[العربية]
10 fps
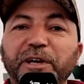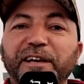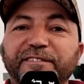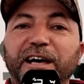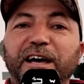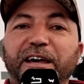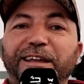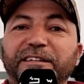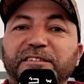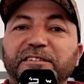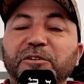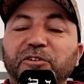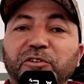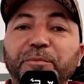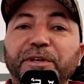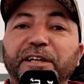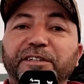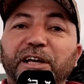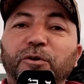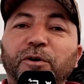وهي ساره على التنميه
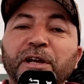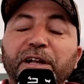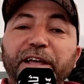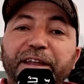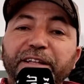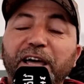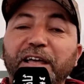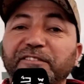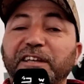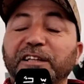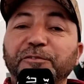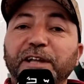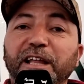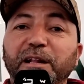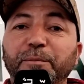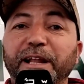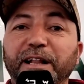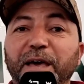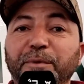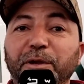ديالو لان دخل صادفنا لهذا البلد
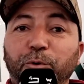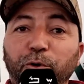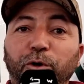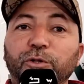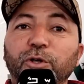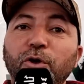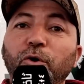الامين بيوض